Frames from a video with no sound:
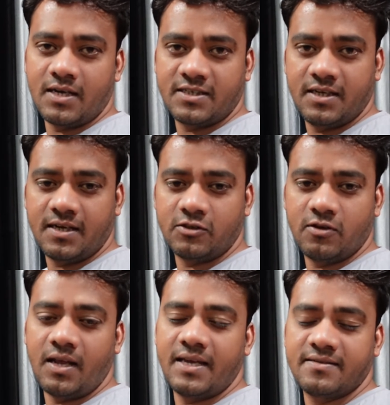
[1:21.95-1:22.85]
अच्छे लगे तो
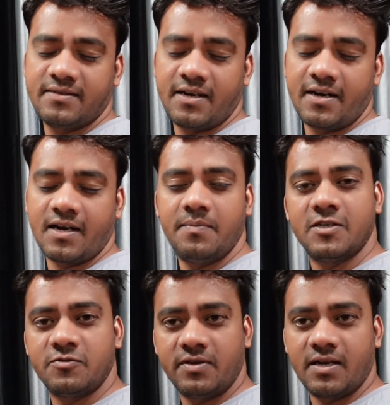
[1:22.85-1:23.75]
लाइक शेयर एंड
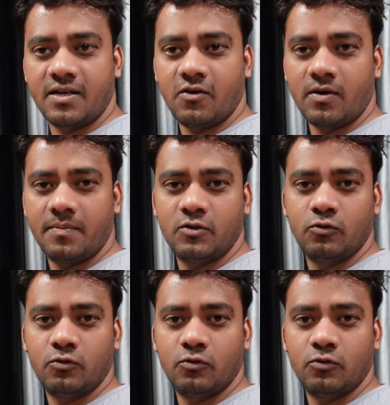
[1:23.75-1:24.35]
कमेंट्स भी करें और अपने